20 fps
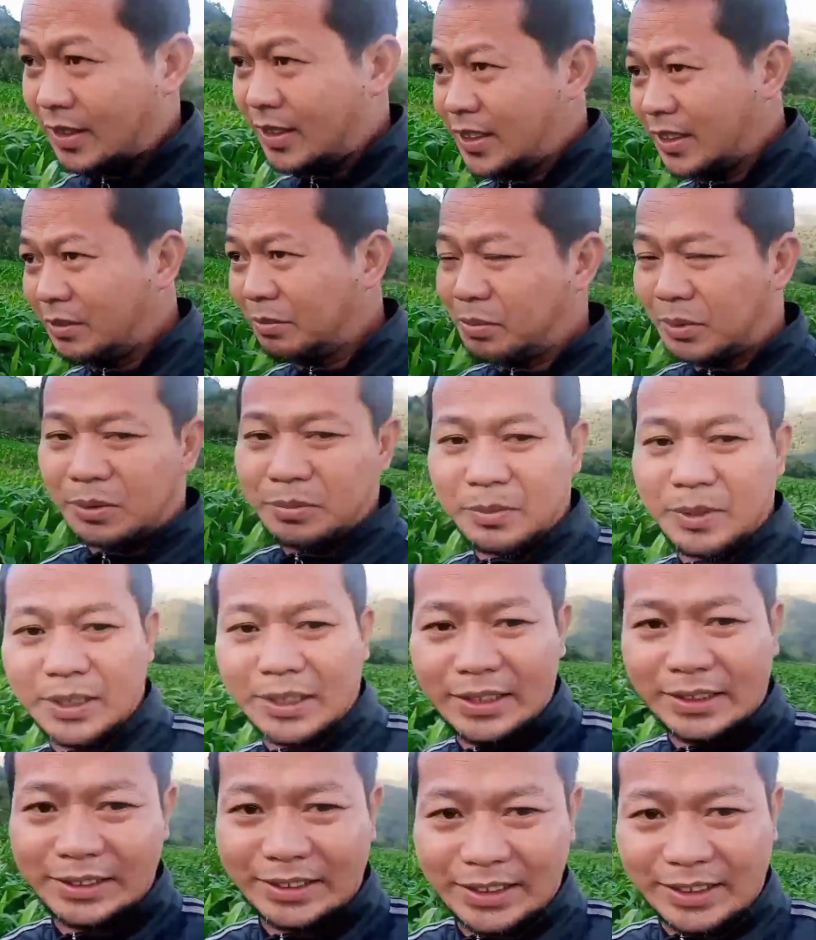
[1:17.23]
Ayan po
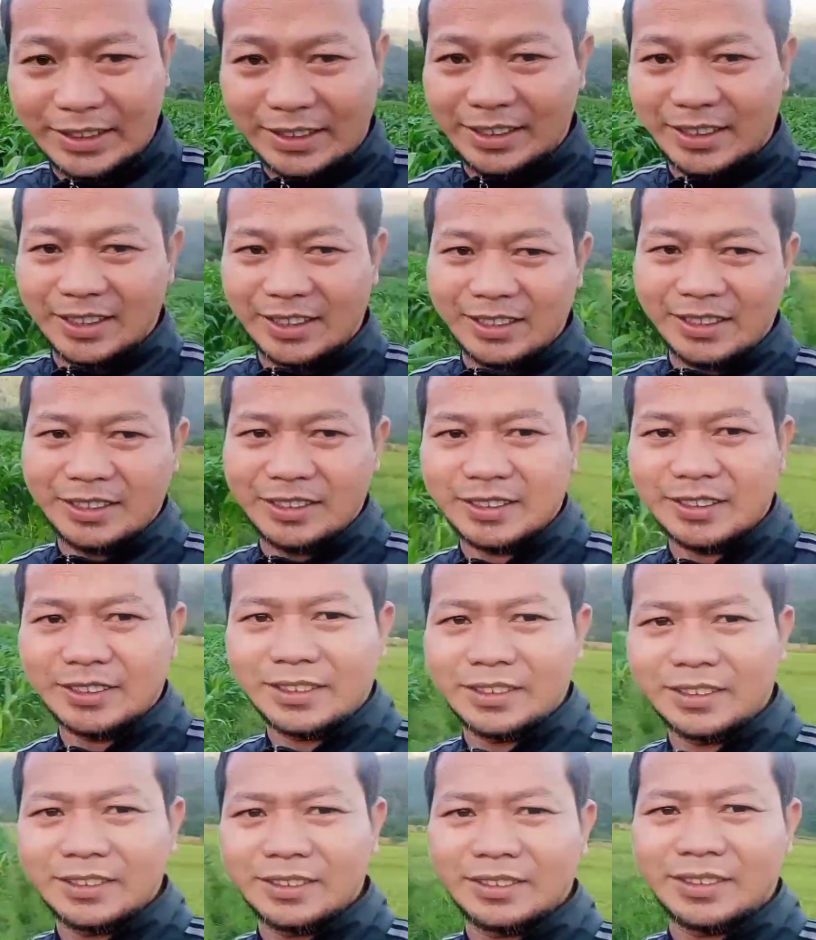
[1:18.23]
mga kasaka.
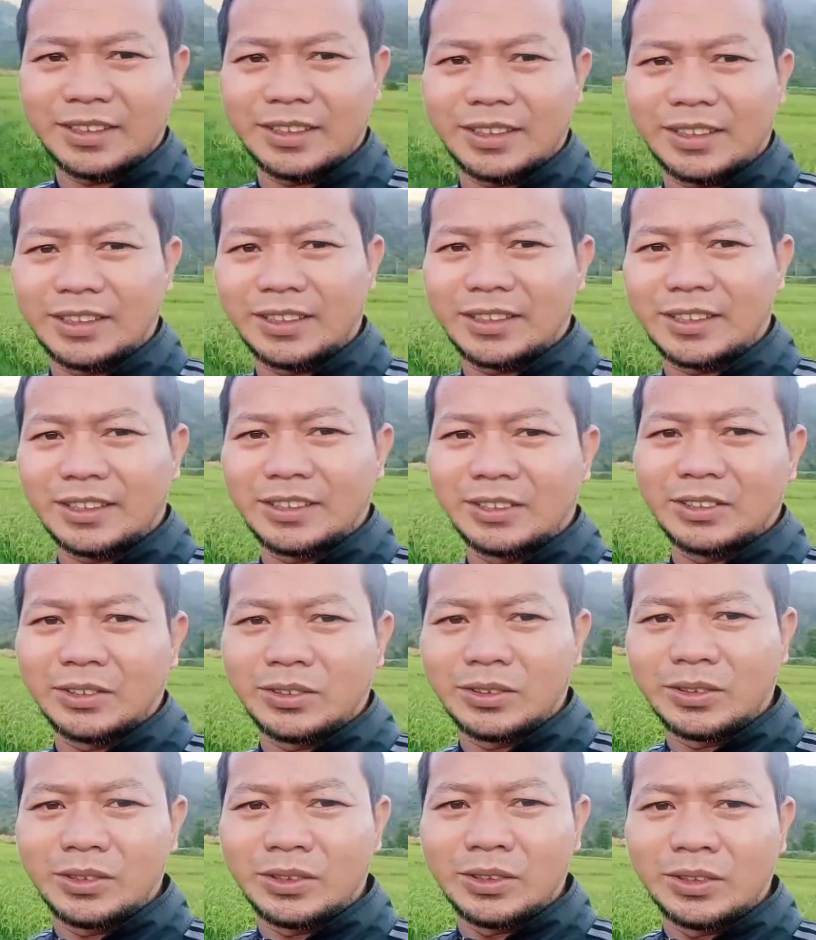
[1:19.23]
Nakikita
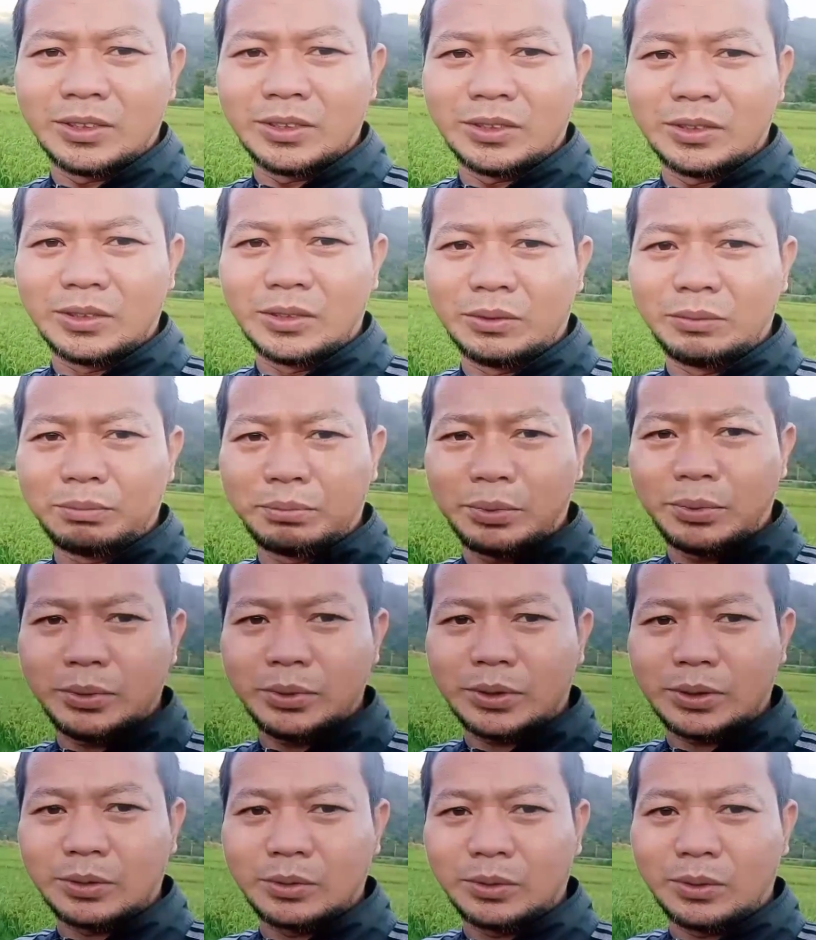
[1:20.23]
nyo dun po
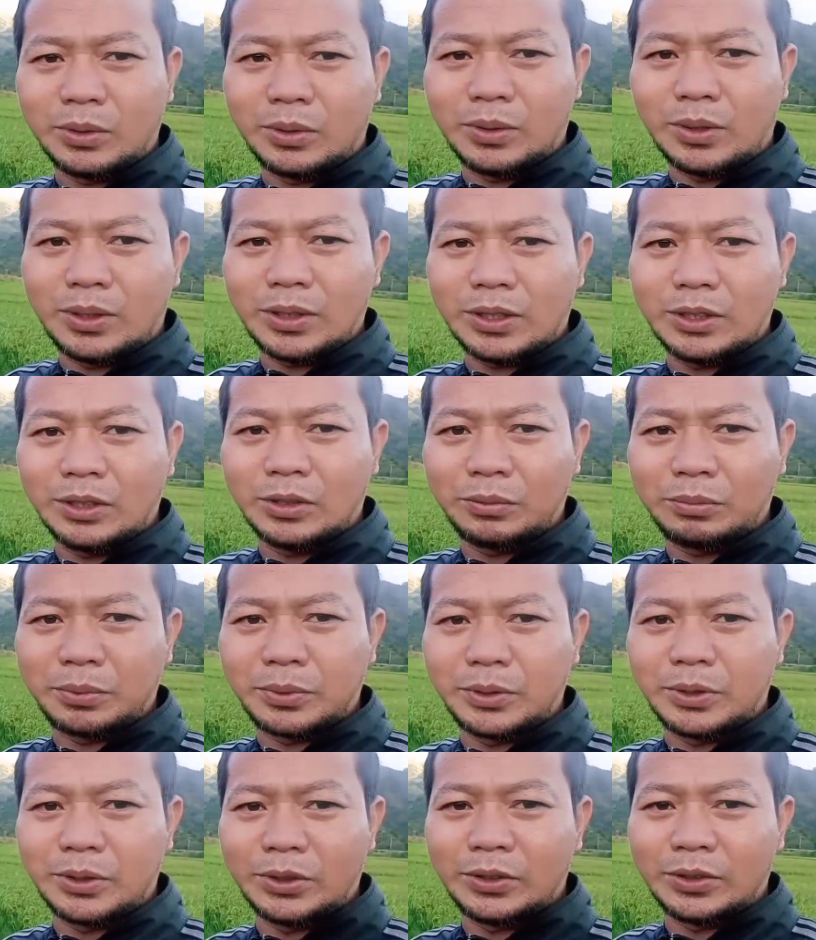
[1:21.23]
sa dulo hanggang doon
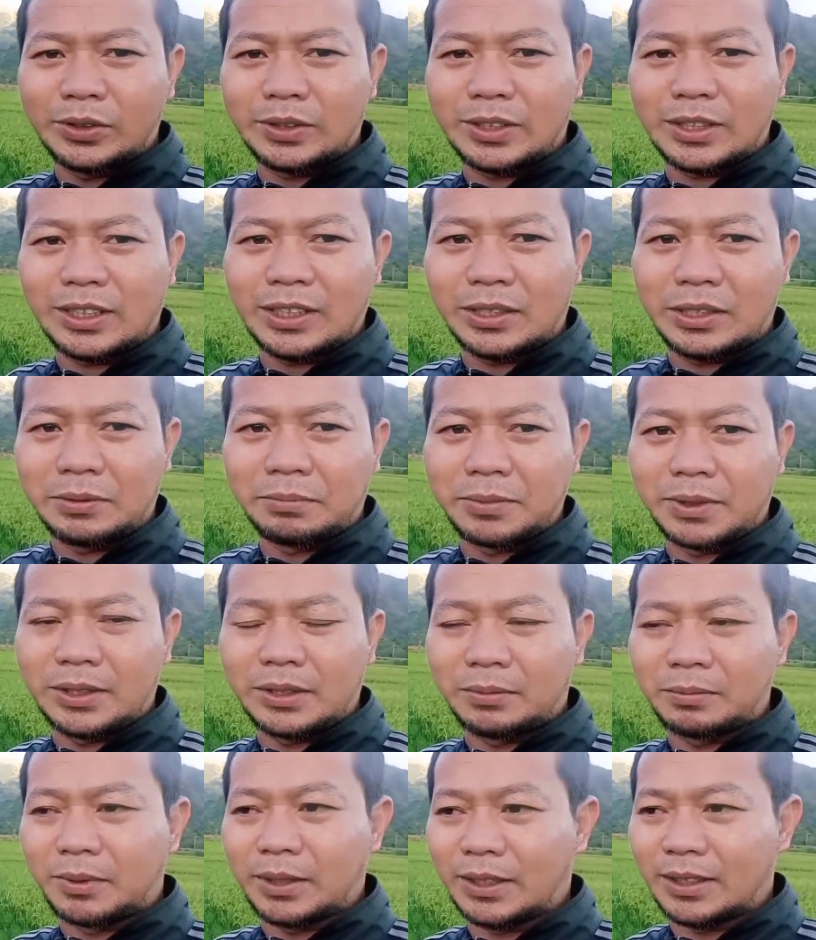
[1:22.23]
po yun yung tinaniman
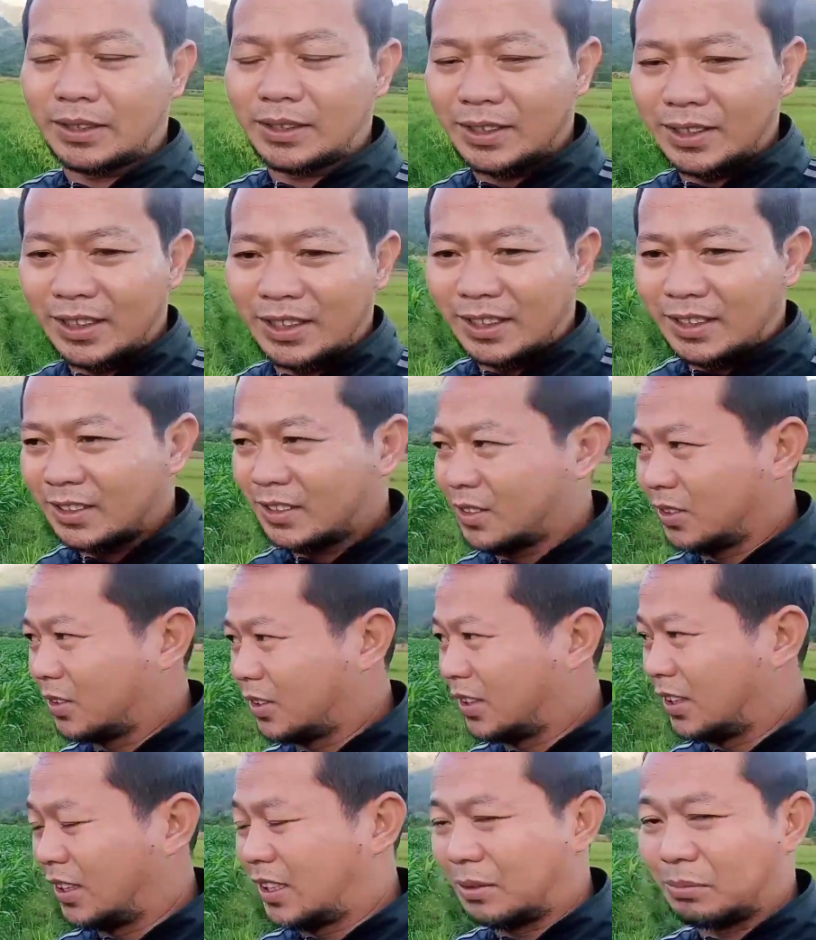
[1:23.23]
ng mais so
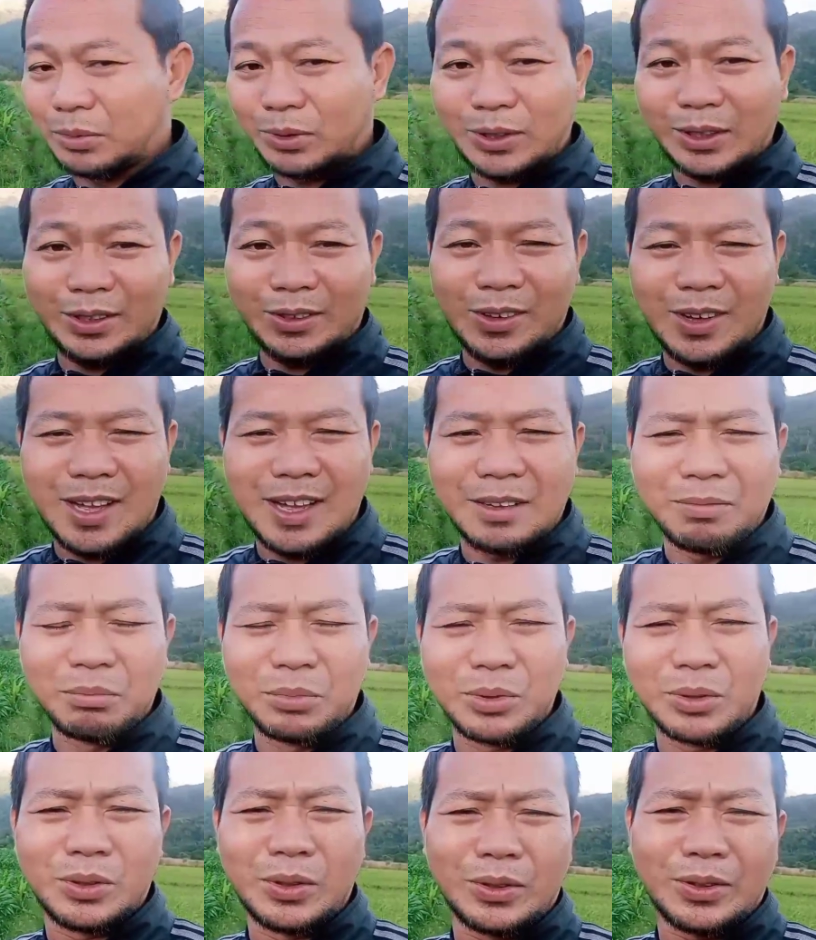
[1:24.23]
hindi na po tayo
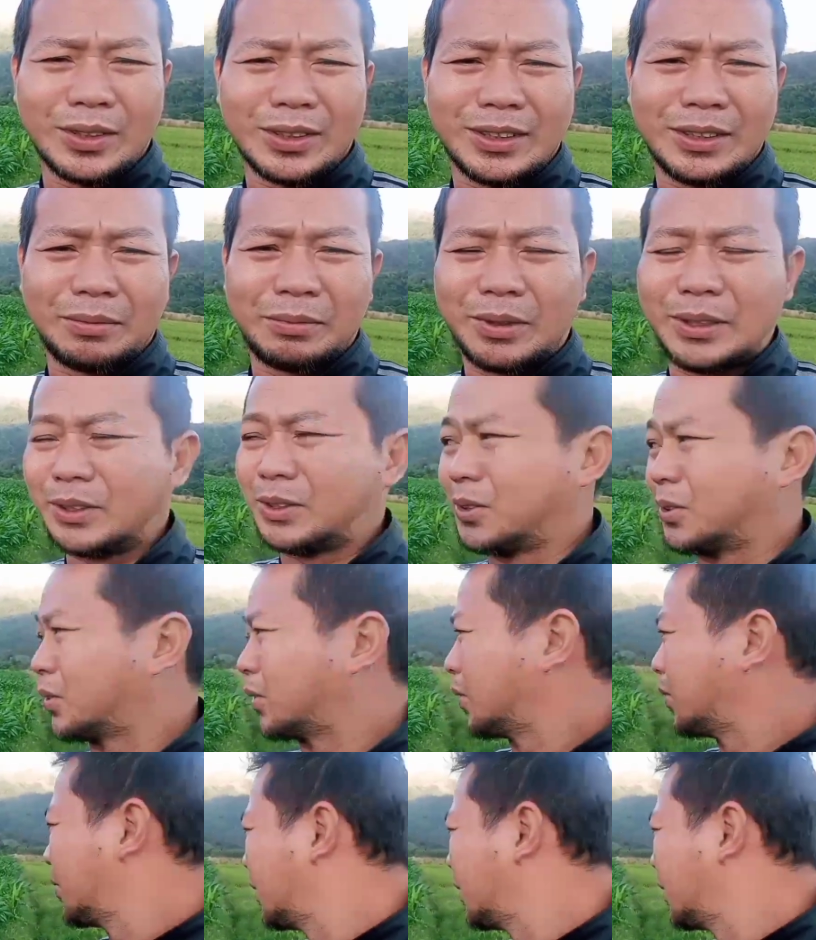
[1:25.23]
aabot doon kasi medyo